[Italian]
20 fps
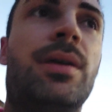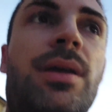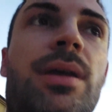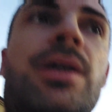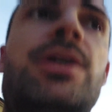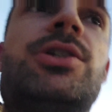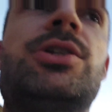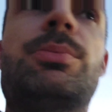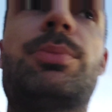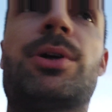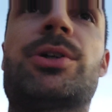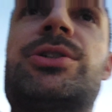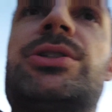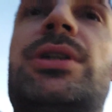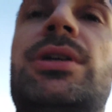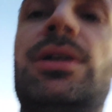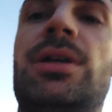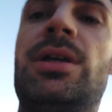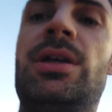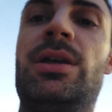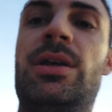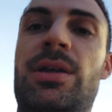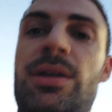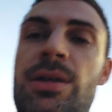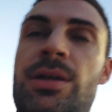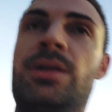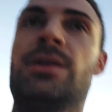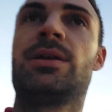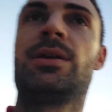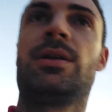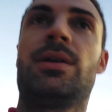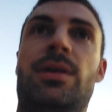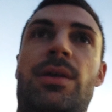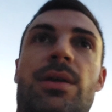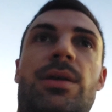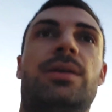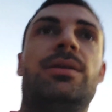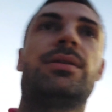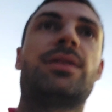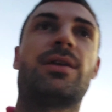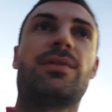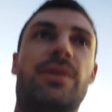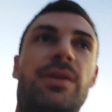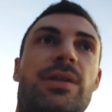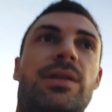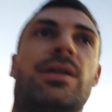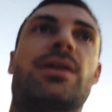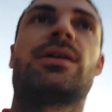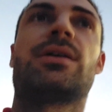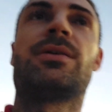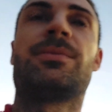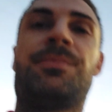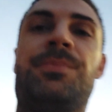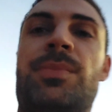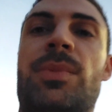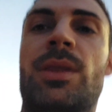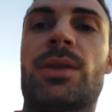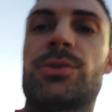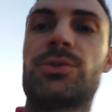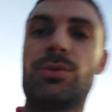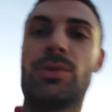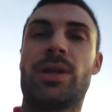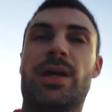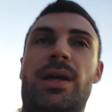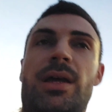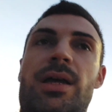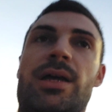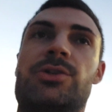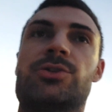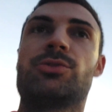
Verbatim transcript: e che si possa intervenire sul,